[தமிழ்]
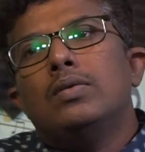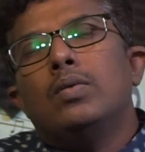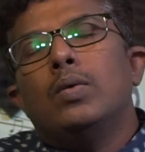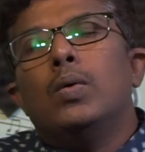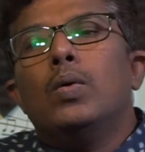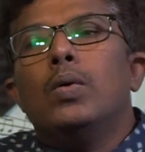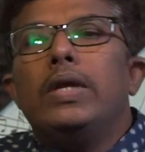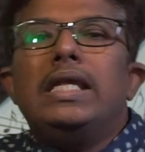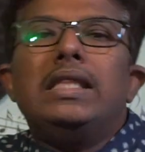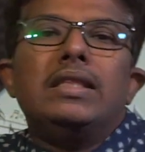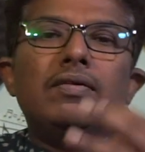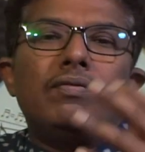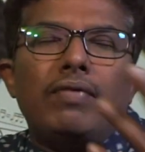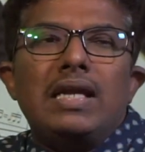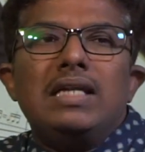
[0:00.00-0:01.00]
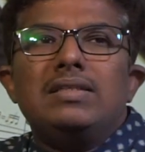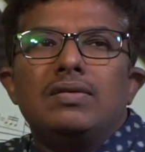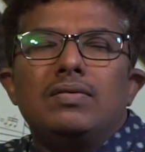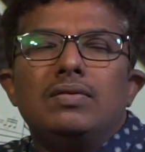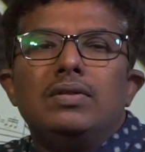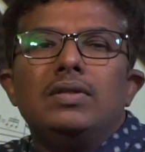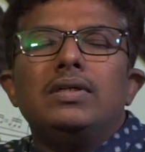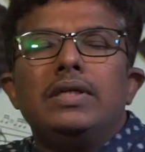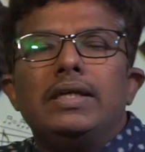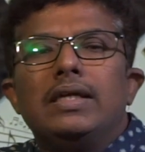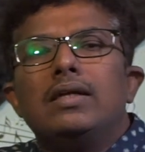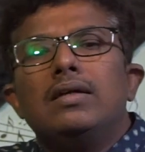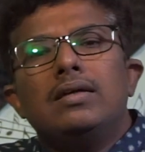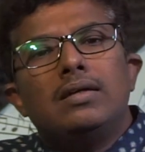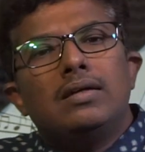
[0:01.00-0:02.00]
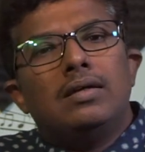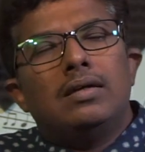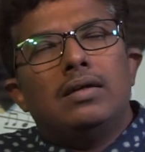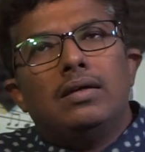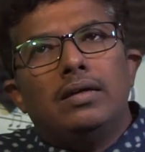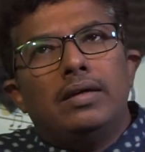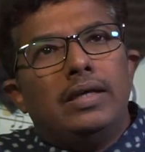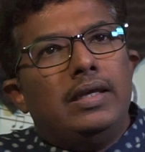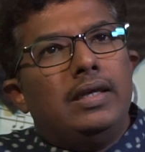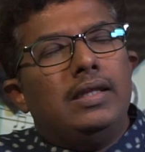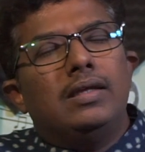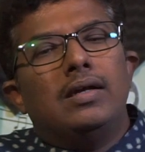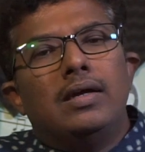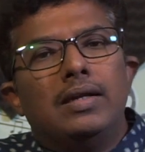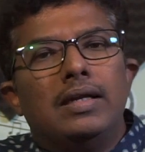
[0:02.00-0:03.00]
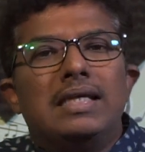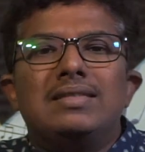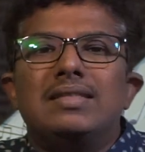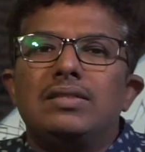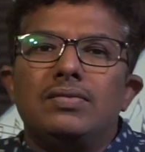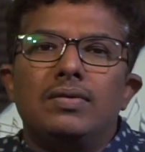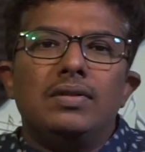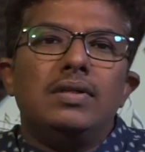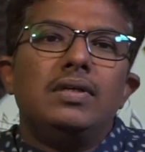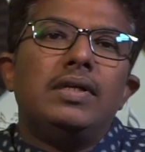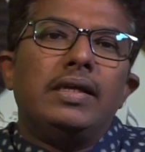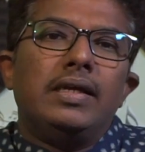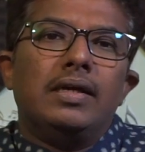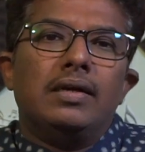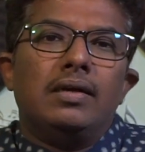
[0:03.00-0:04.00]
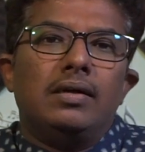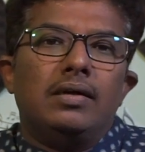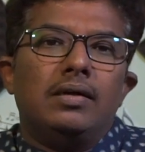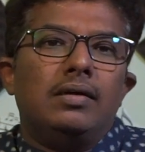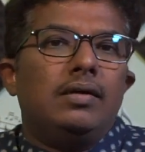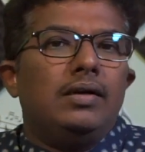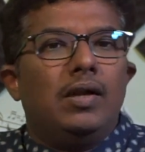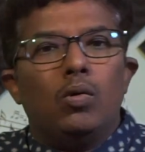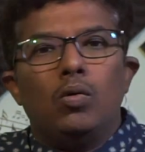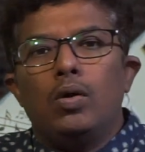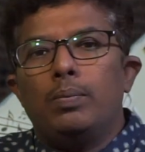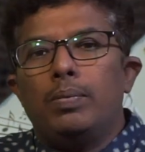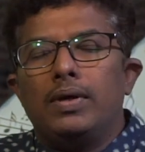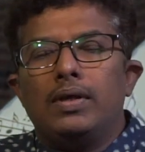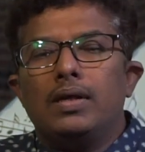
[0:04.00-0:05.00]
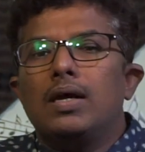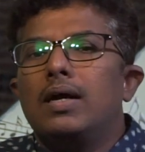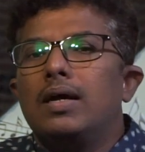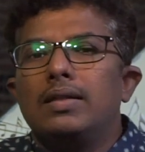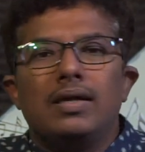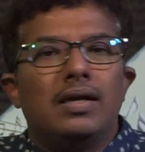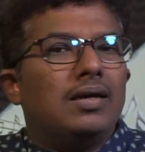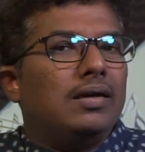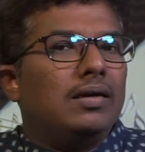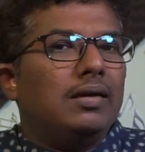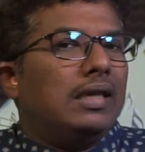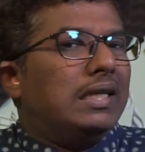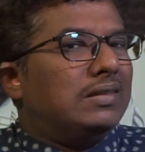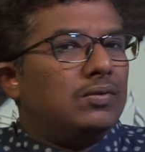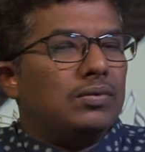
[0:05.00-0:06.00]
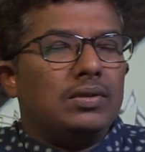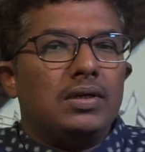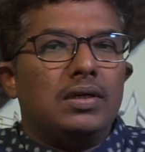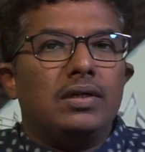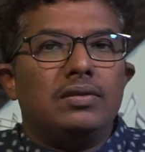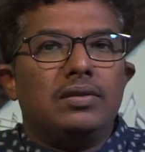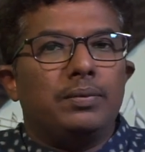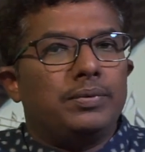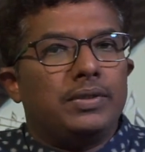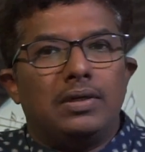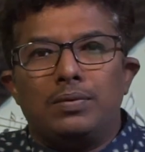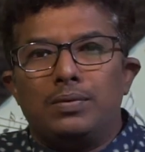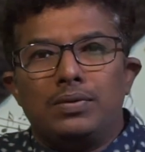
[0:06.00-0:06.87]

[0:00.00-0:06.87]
ஸோ இந்த ஃபைல்ஸை வந்து நீங்கள் இதுக்கான லெசன்ஸ் வந்து நீங்கள் டவுன்லோட் பண்ணிக்கலாம் அதுக்கான லிங்க்ஸ் வந்து நான் டிஸ்கிரிப்ஷனில்